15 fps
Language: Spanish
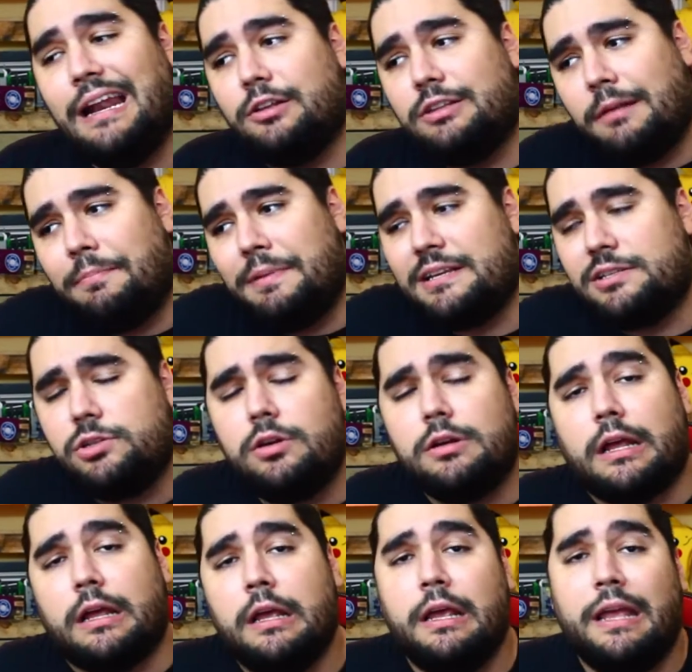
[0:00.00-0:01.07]
la otra
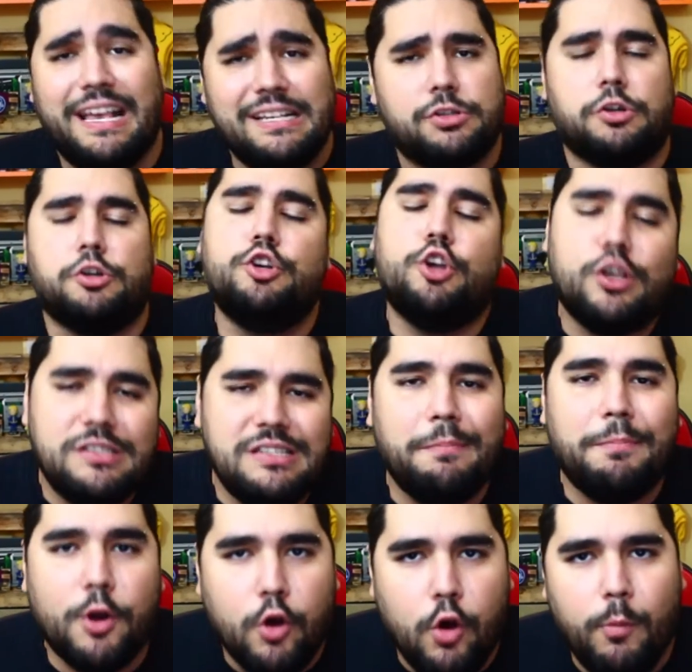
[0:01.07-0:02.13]
persona. Eso, no se
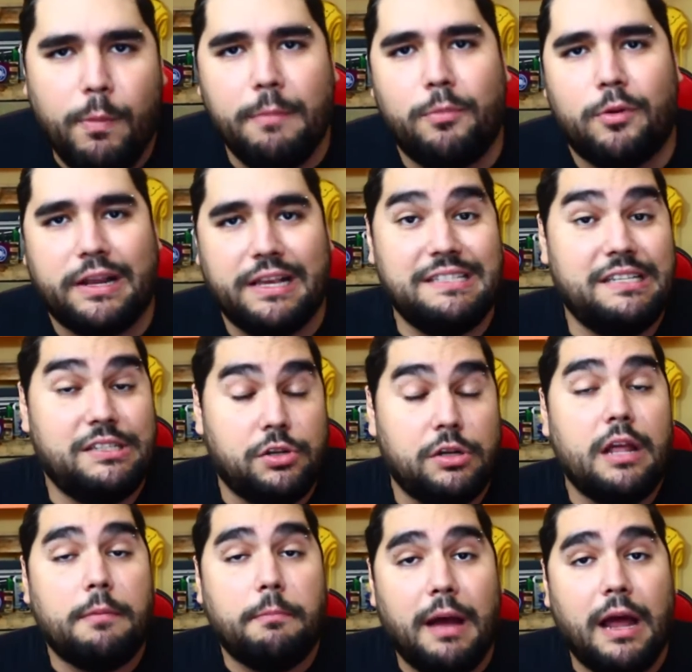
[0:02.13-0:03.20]
preocupen porque si son
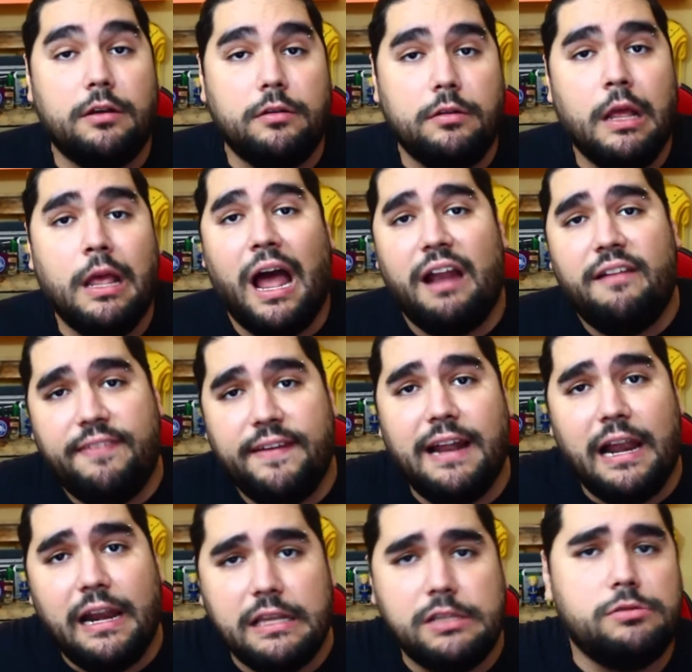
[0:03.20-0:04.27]
hermanos, al
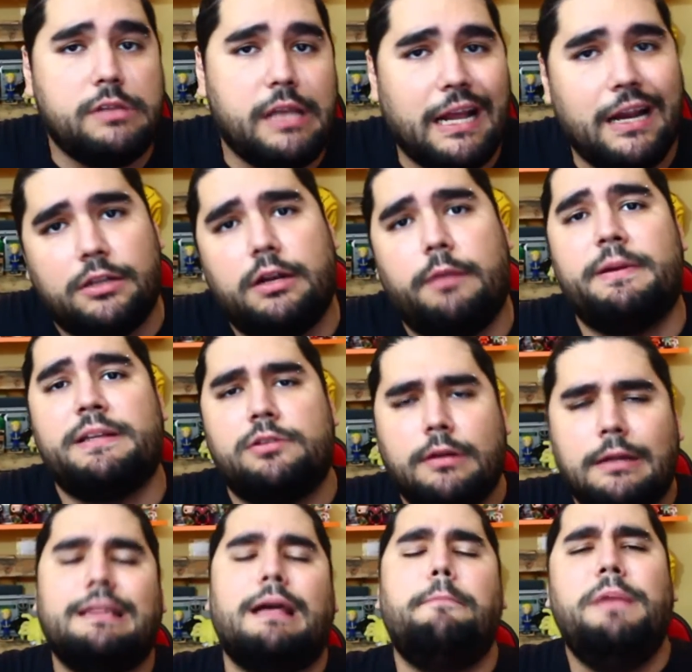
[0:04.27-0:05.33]
final resulta que la otra
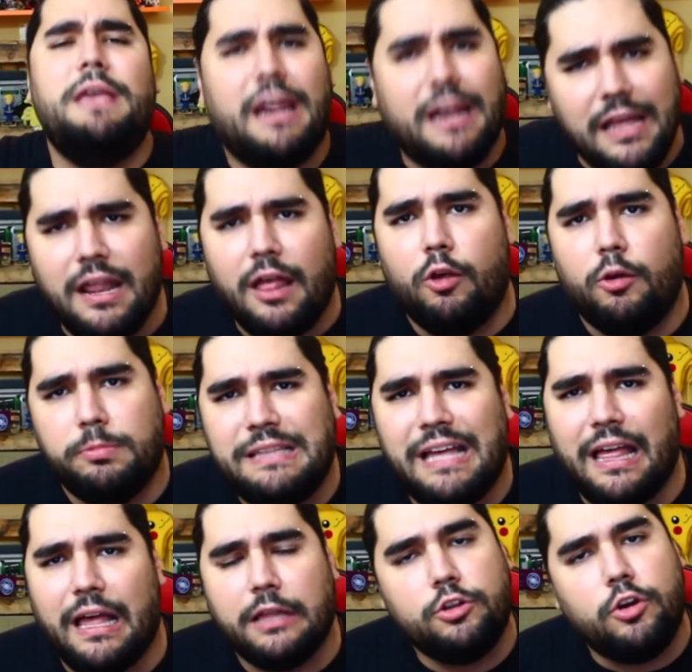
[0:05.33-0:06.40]
persona también era adoptada.